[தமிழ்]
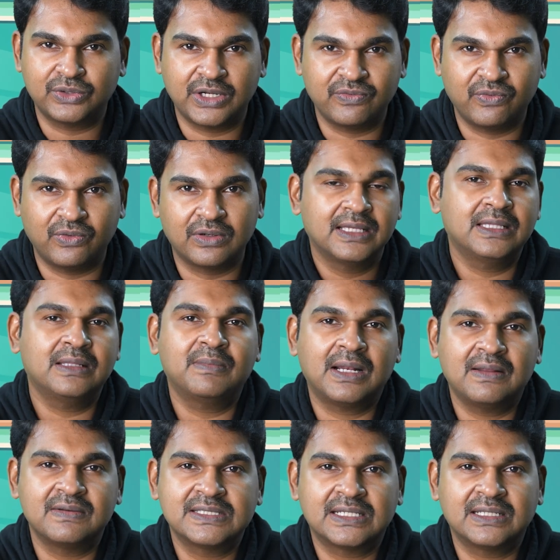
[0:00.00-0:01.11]
டூ த்ரீ ஃபோர் இந்த
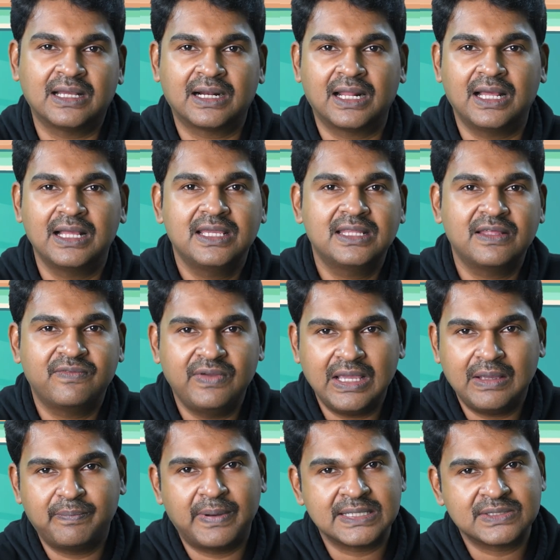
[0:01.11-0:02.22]
மாதிரிலாம் வச்சிருந்தாங்கன்னா இதை
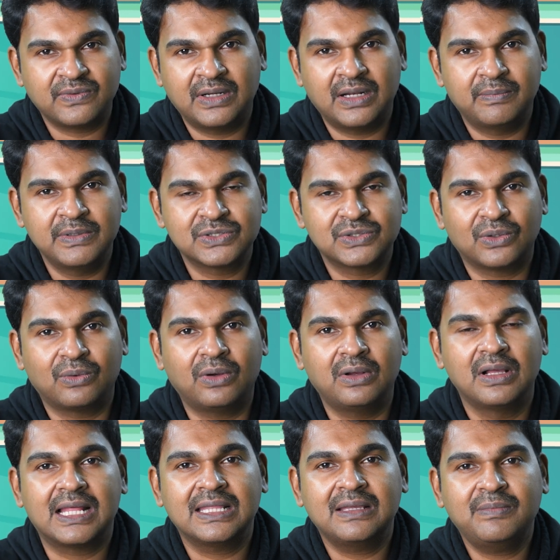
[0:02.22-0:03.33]
வீக் பாஸ்வேர்டு அப்படின்னு சொல்லுவோம்
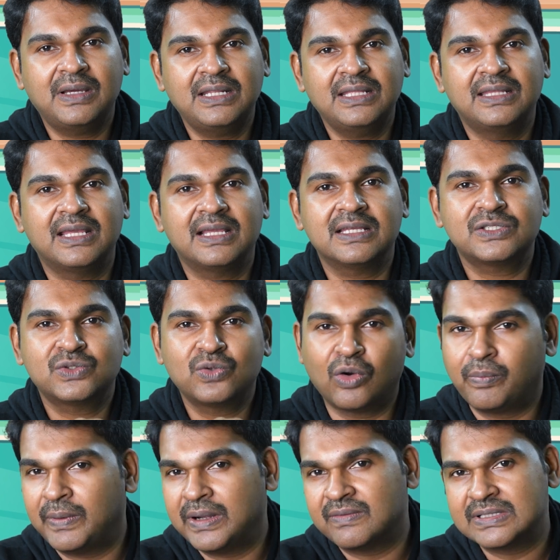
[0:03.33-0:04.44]
அதே மாதிரி இதை எங்கே
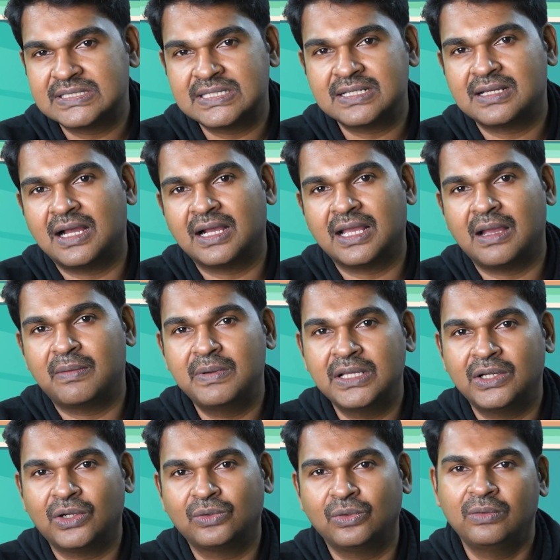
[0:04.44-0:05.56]
ஸ்டோர் பண்ணி வச்சிருக்காங்க
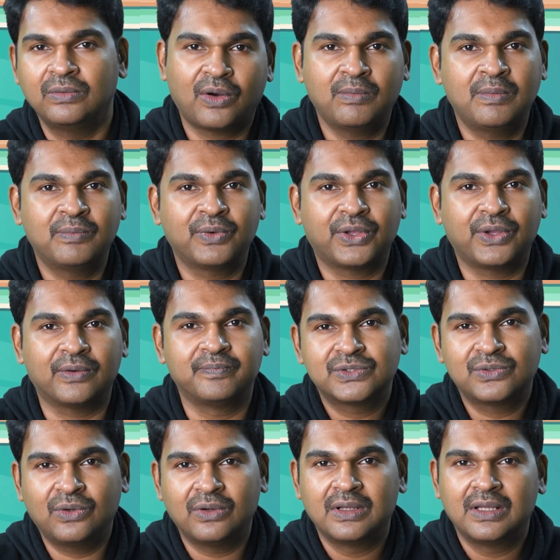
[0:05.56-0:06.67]
அப்படிங்கிறதும் ரொம்ப முக்கியம்
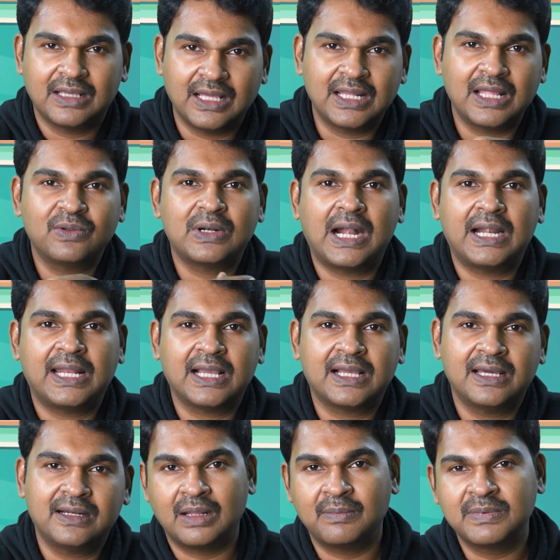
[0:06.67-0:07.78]
ஸோ ஏதாவது ஒரு
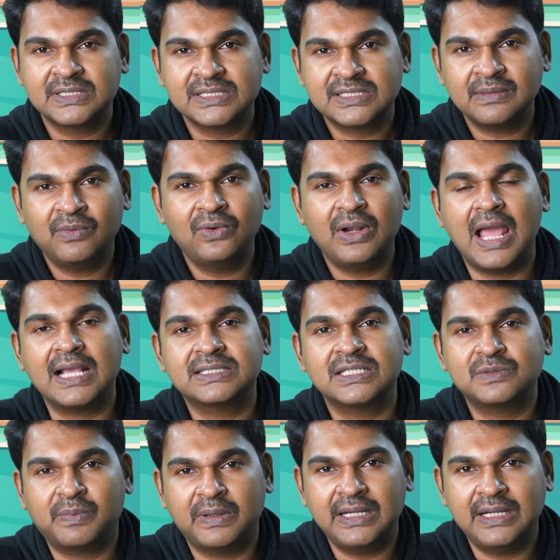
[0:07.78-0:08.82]
அட்டாக்கர் நம்ம சிஸ்டம் உள்ள ஆக்சஸ்